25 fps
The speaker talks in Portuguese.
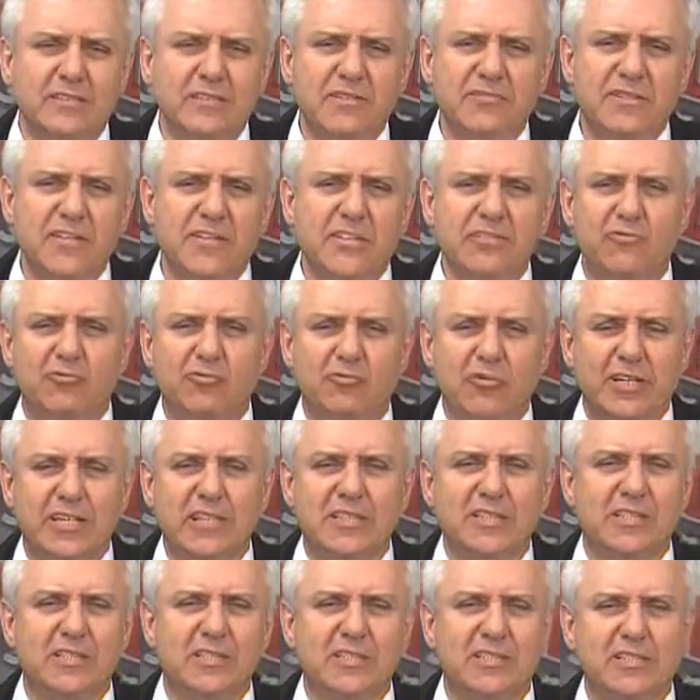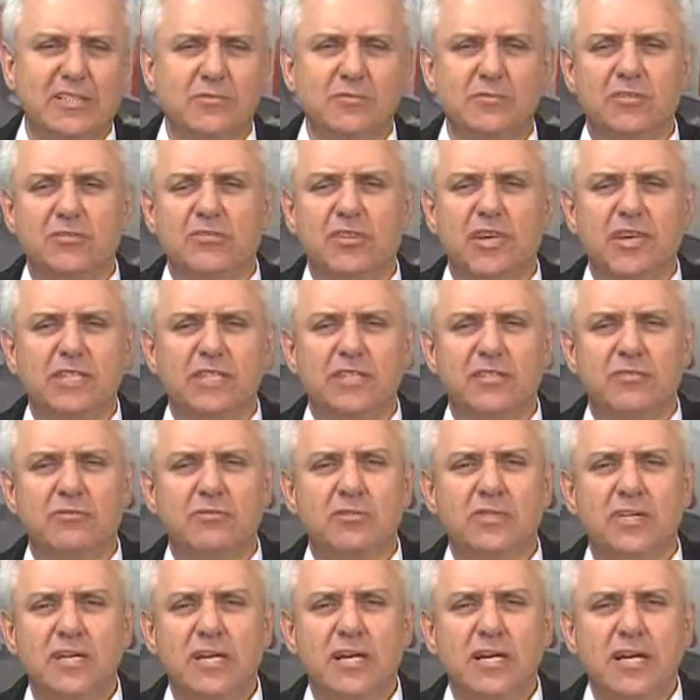Está falando do câncer, estamos
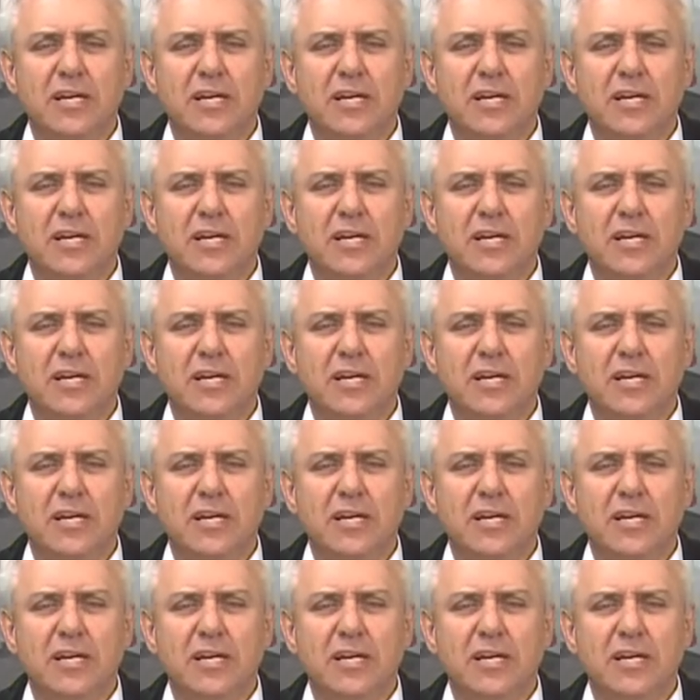falando